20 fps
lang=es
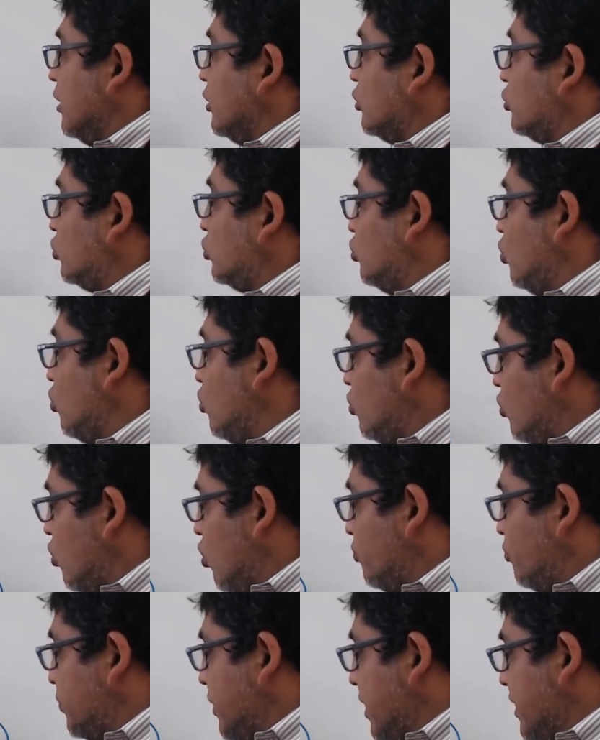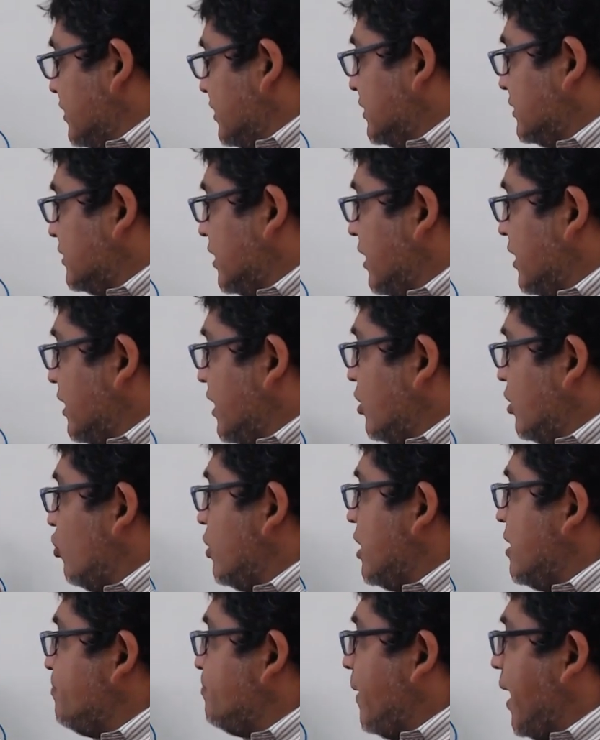tú obtienes este dinero
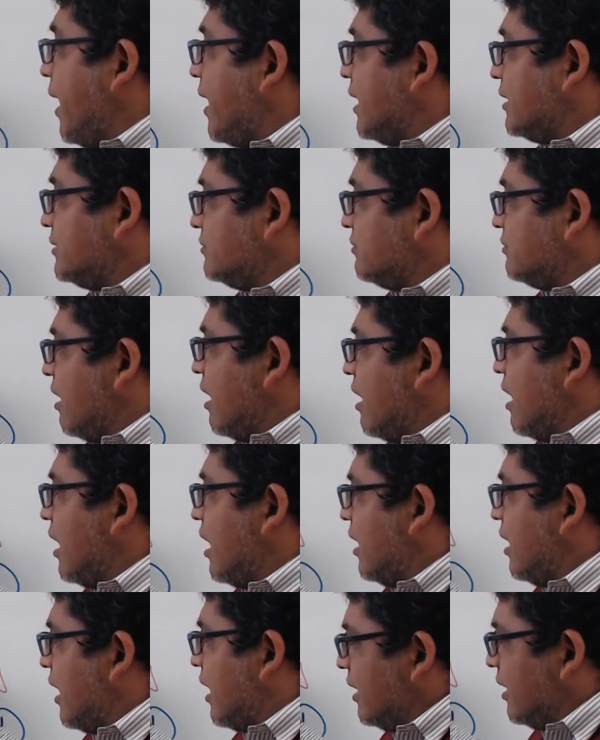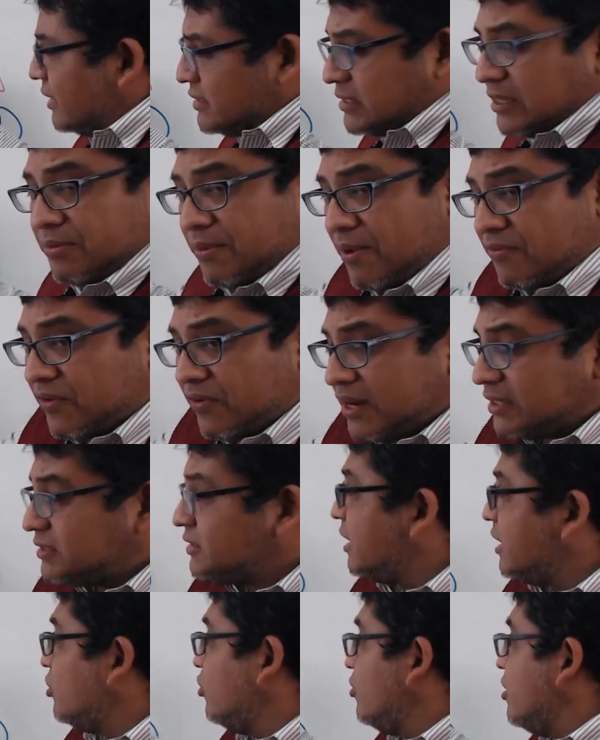y pagas al sistema
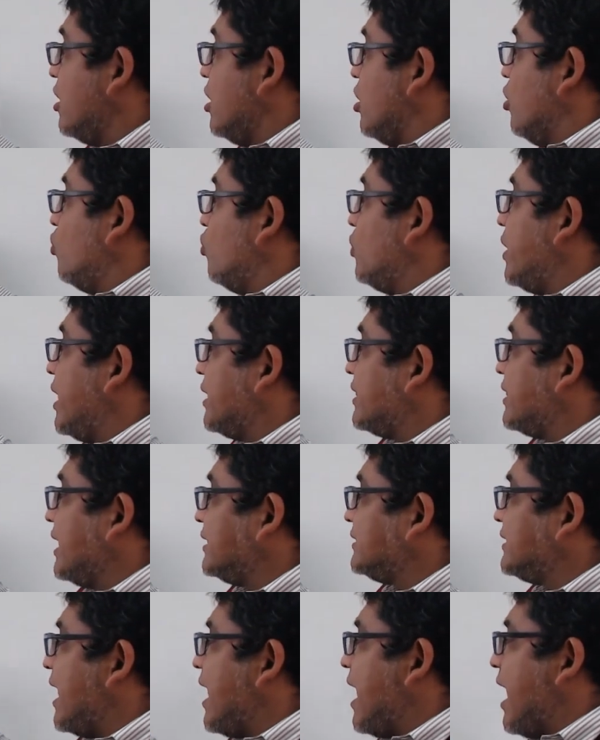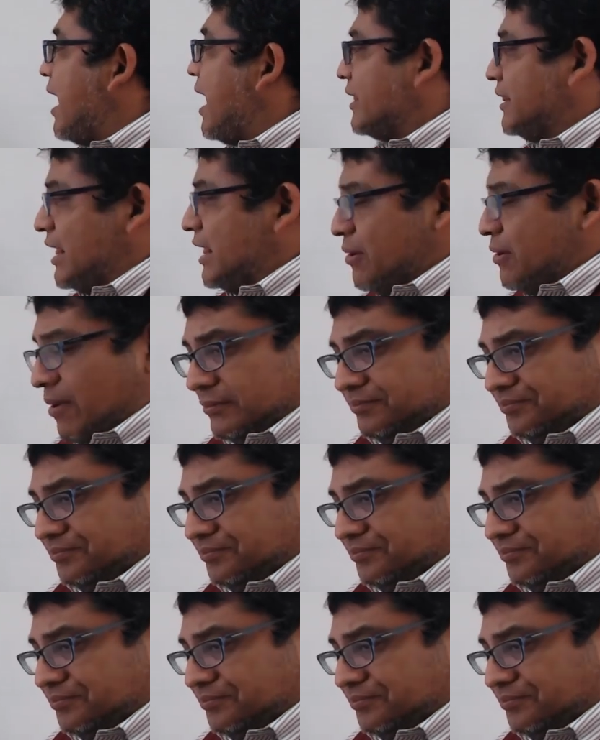financiero una tasa activa.